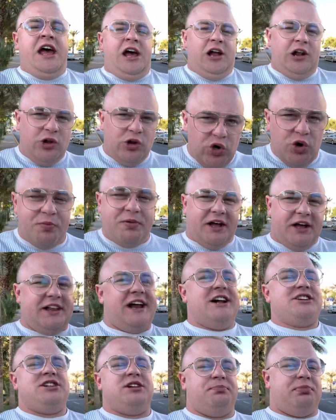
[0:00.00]
Lubię
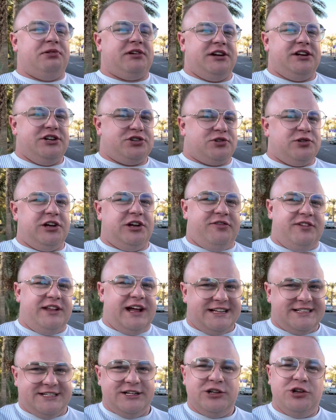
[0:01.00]
grać na pograniczu
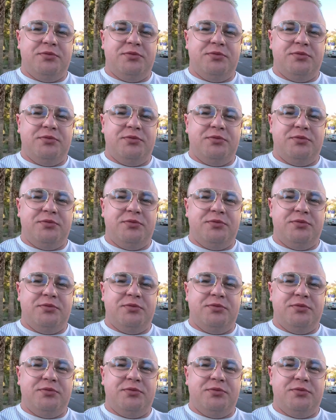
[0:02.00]
likwidacji,